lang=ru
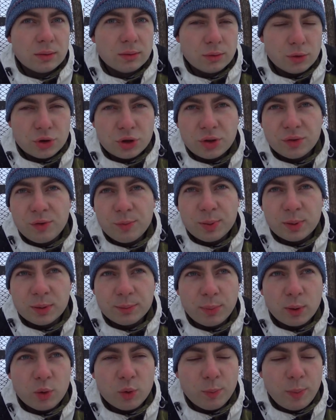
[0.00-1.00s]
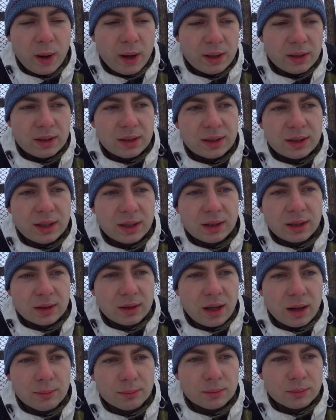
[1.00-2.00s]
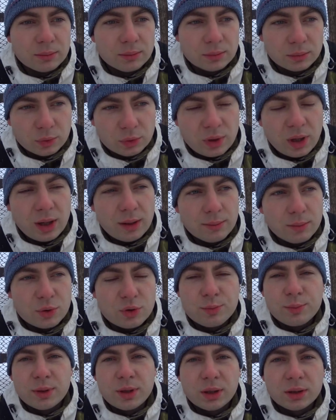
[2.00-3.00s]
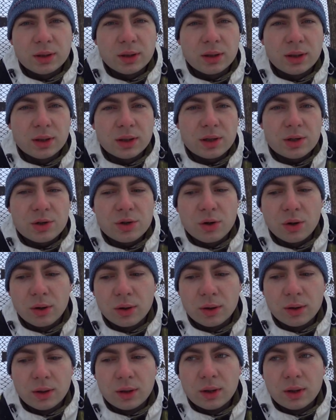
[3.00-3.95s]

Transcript: То, что вы покупаете где-то там, ну да, может быть это и хорошо –